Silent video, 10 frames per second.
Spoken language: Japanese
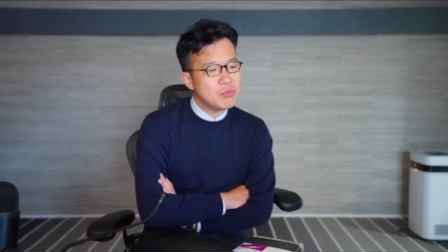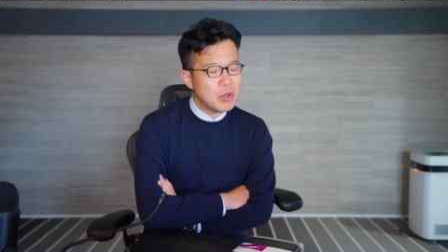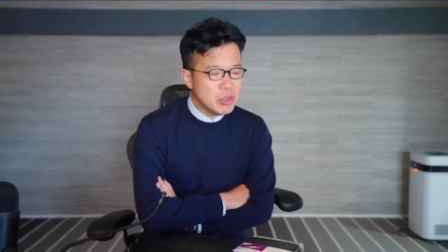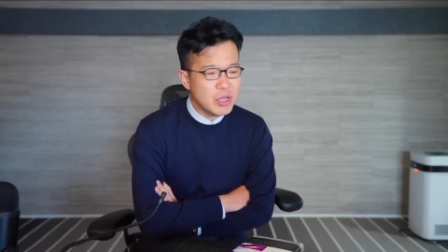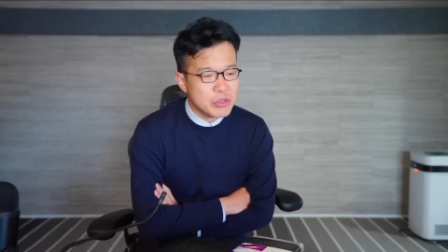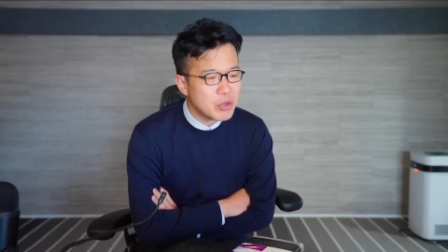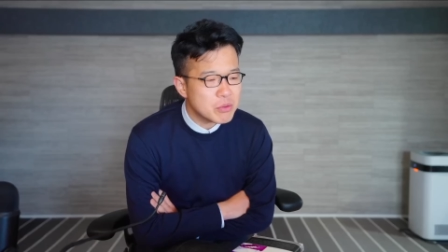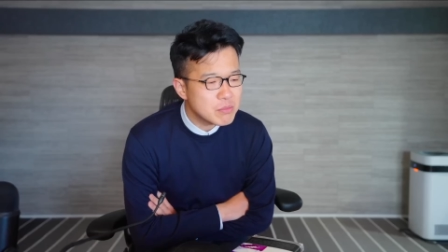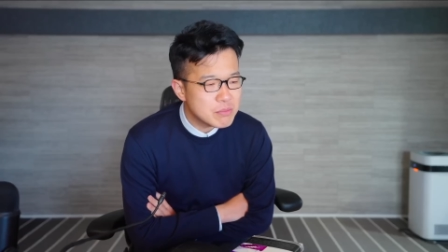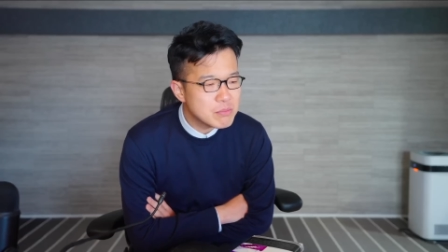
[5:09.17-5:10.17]
何なんだろ
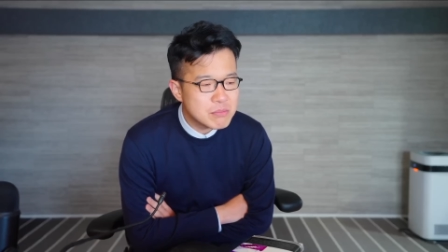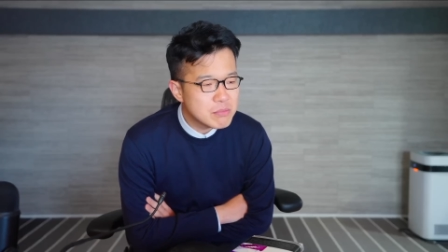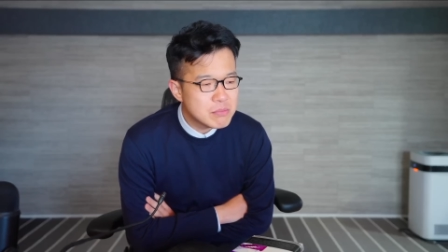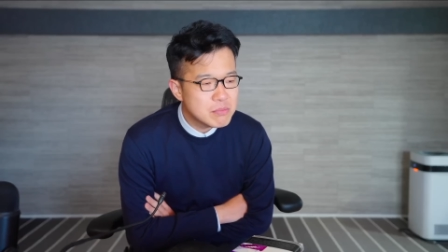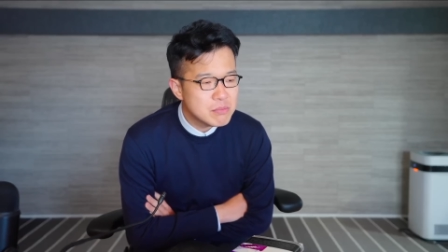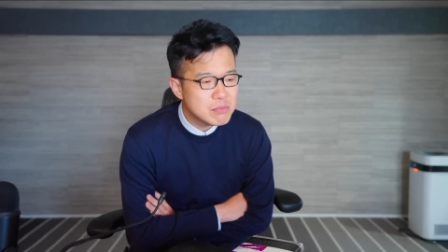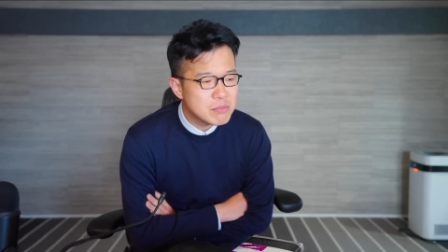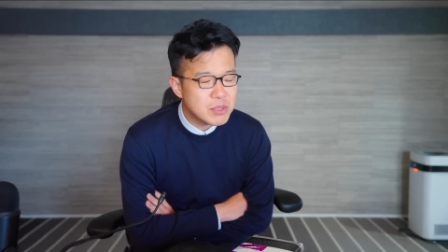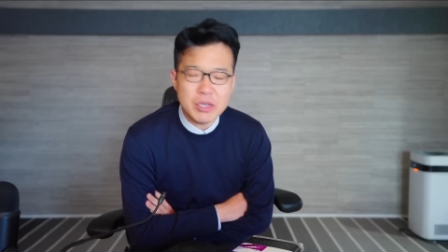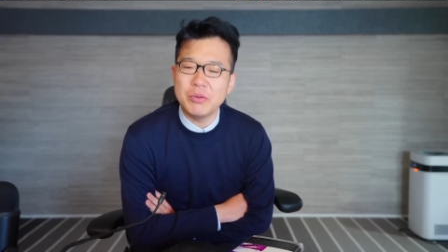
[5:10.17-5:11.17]

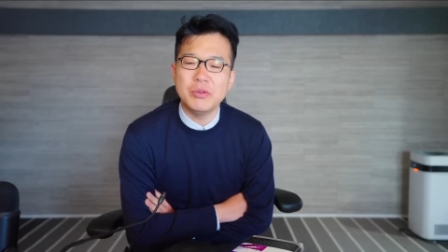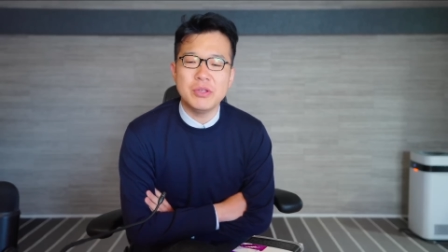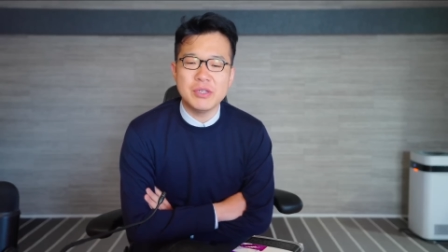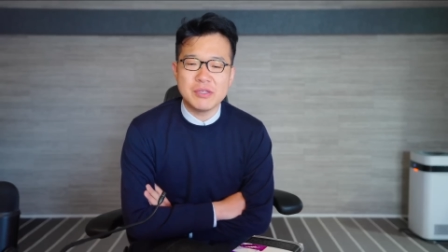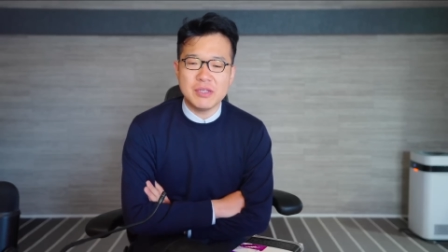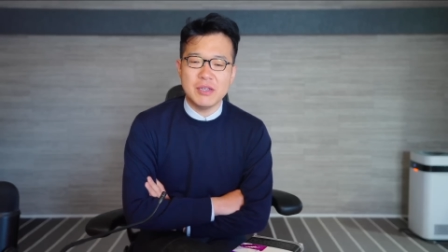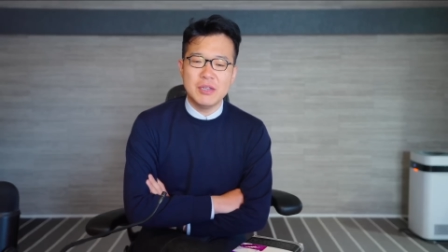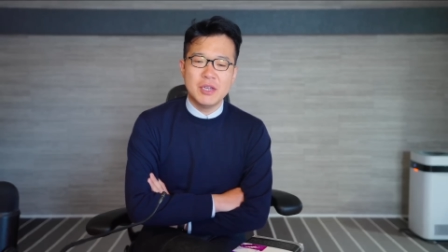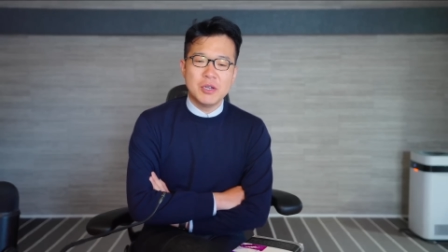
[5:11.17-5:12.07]
うっていうふうにですね、